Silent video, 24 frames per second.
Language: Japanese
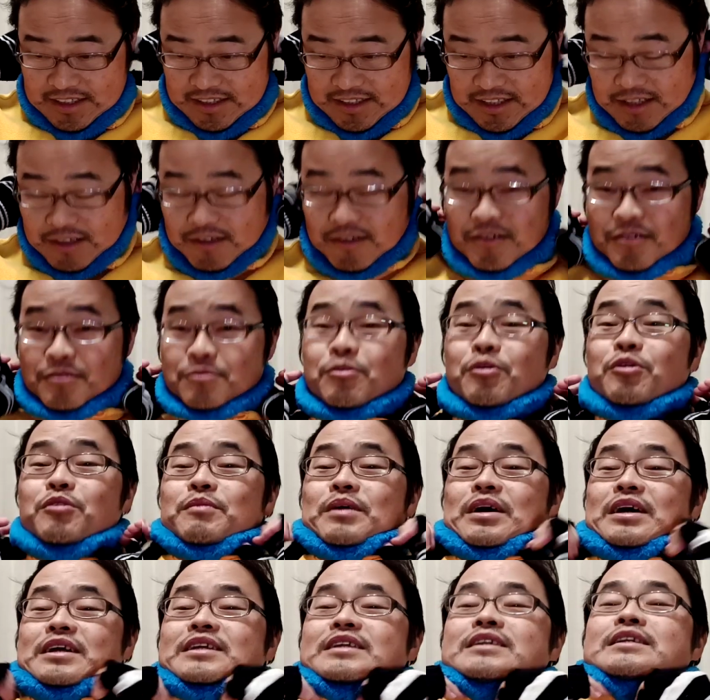
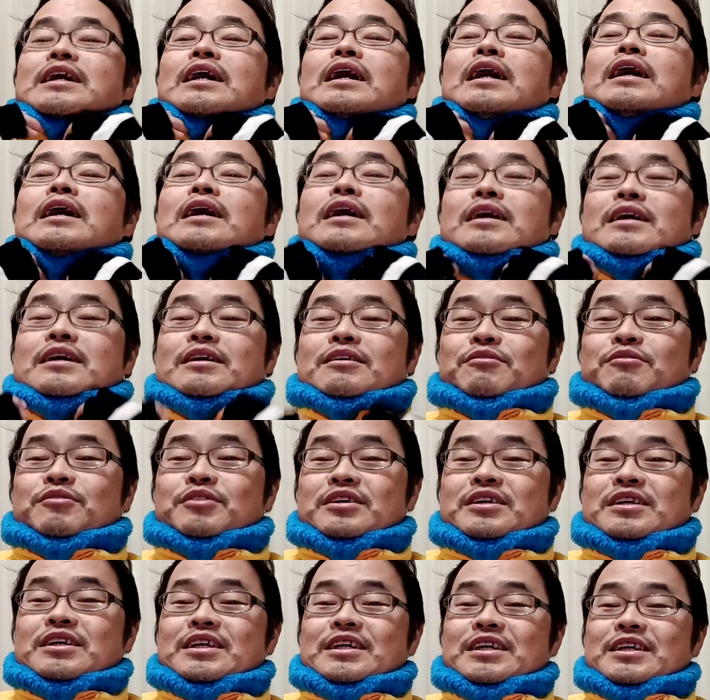ネックウォーマーにさ、この
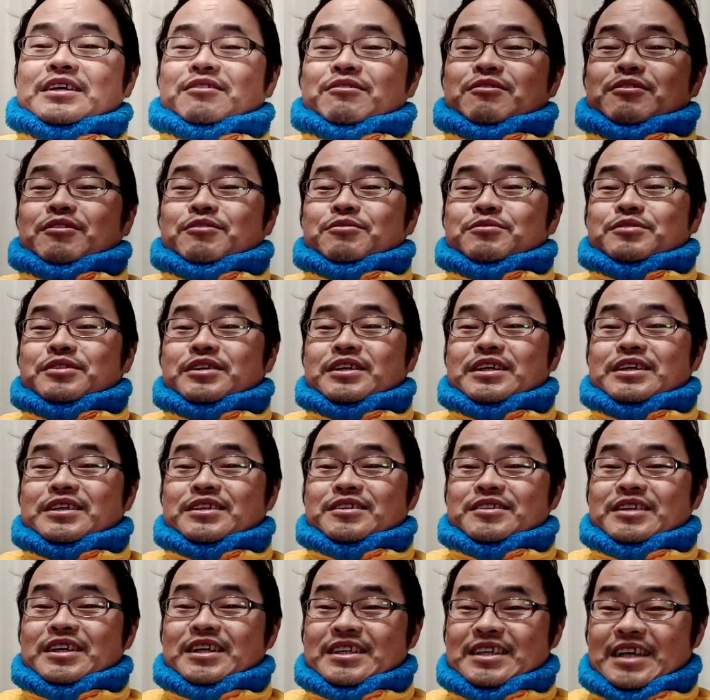黄色の
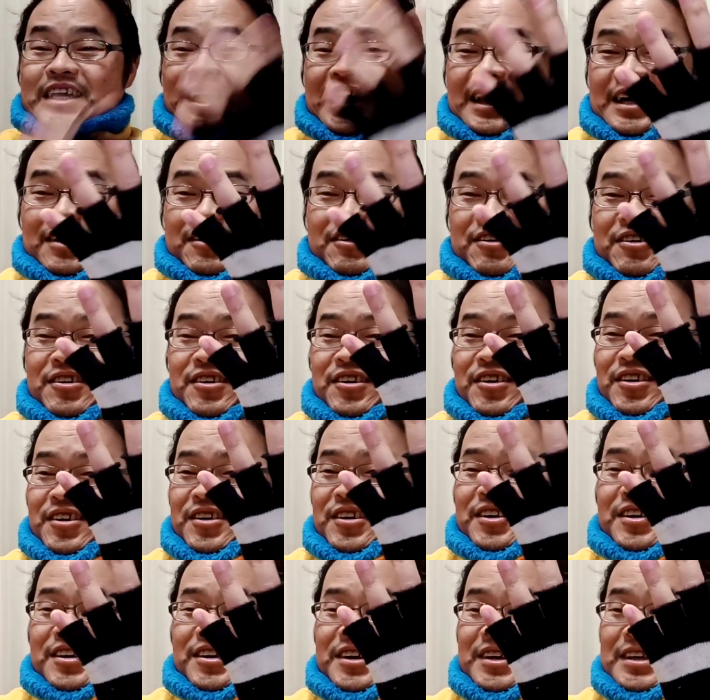フリースにさ、この
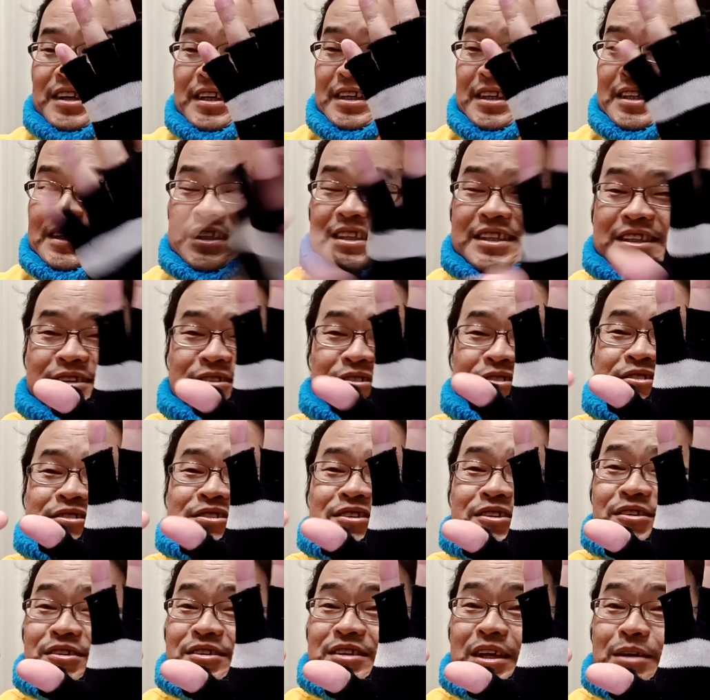白
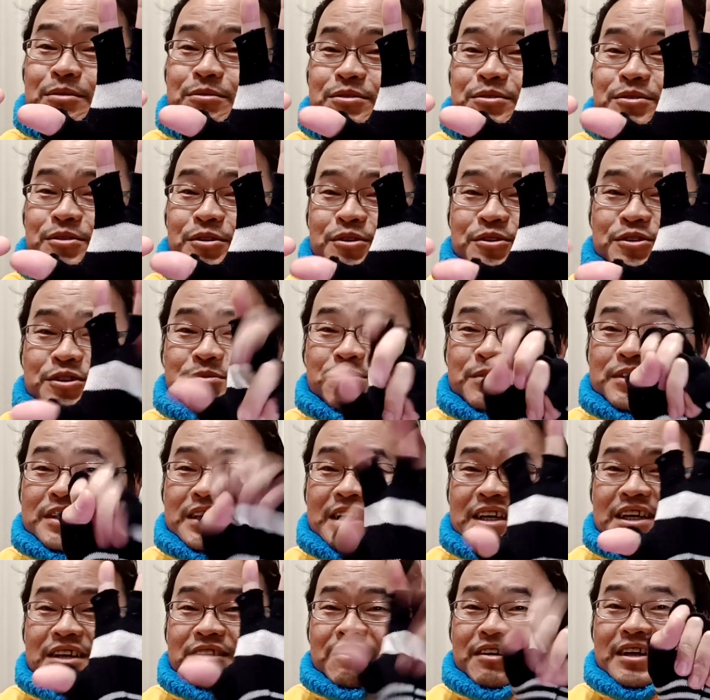黒の手袋、指
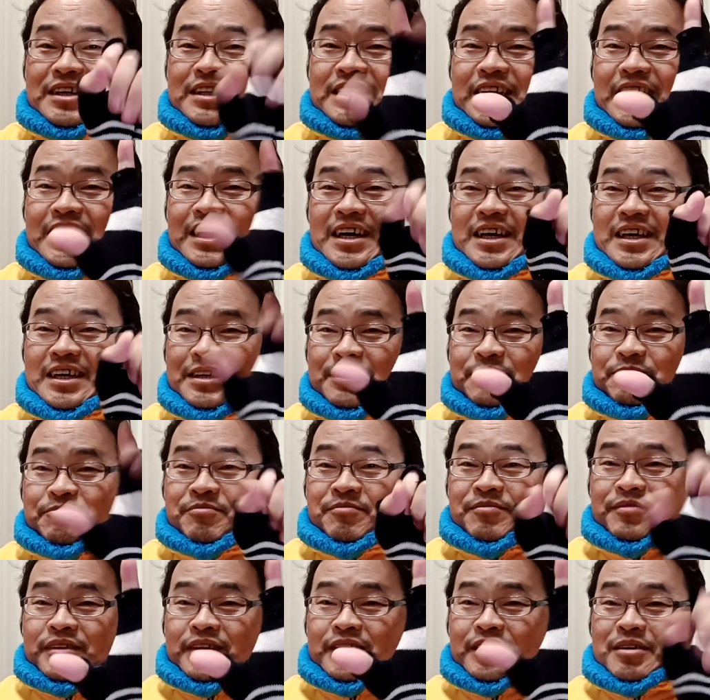先の間。はい。
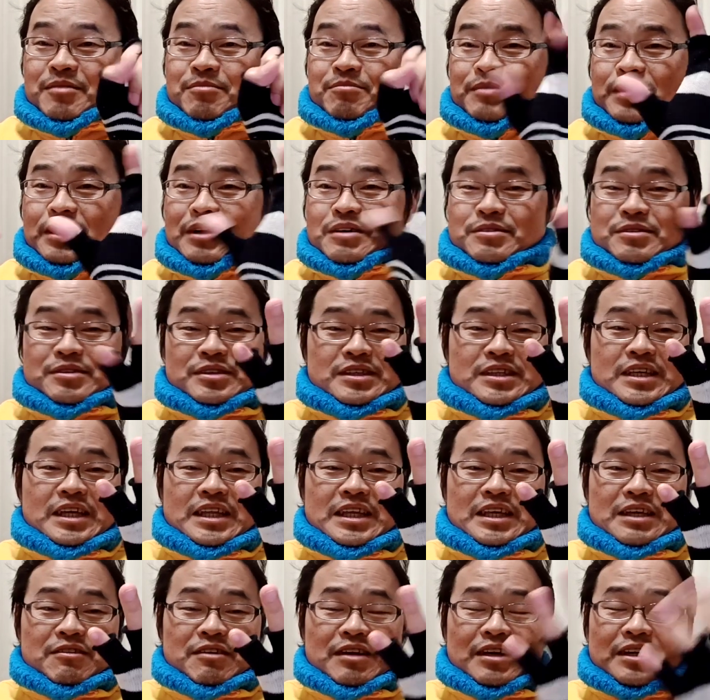まあ、家
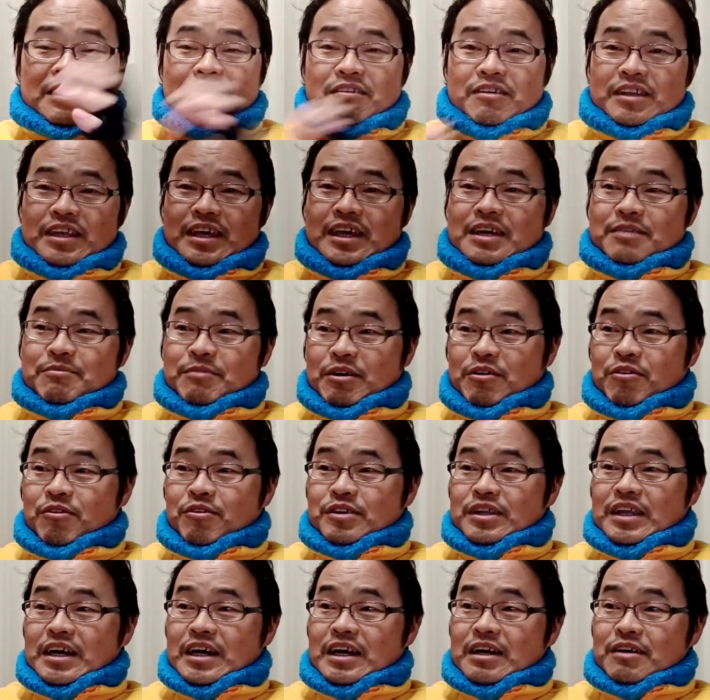にいる間はね、まあ、こ
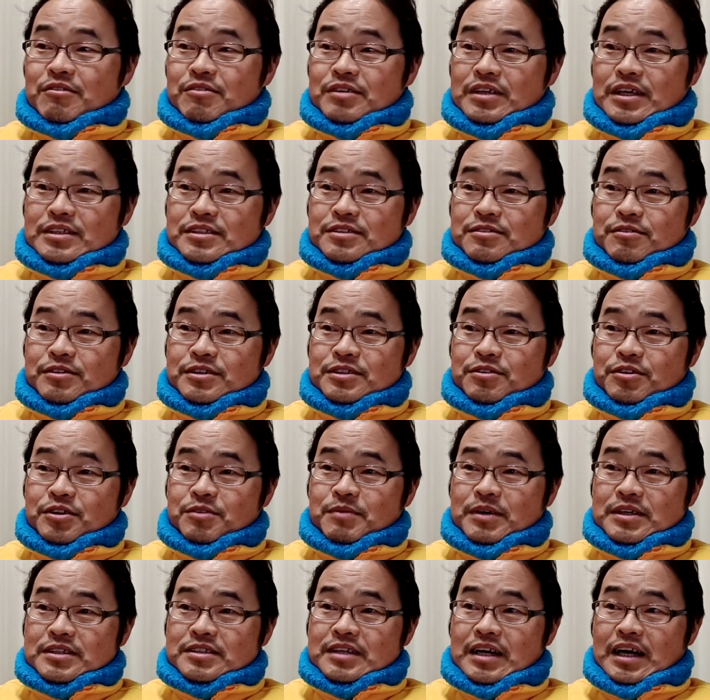んな格好で過ごしており
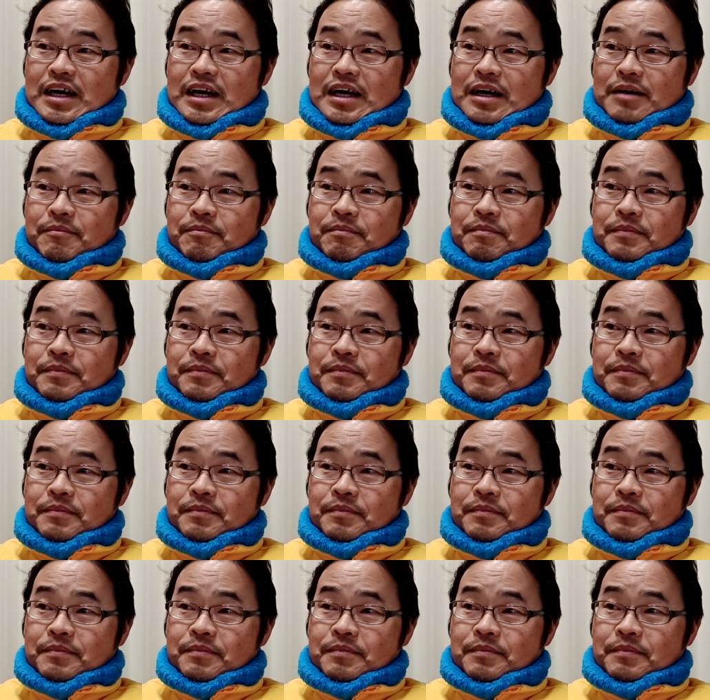ますが、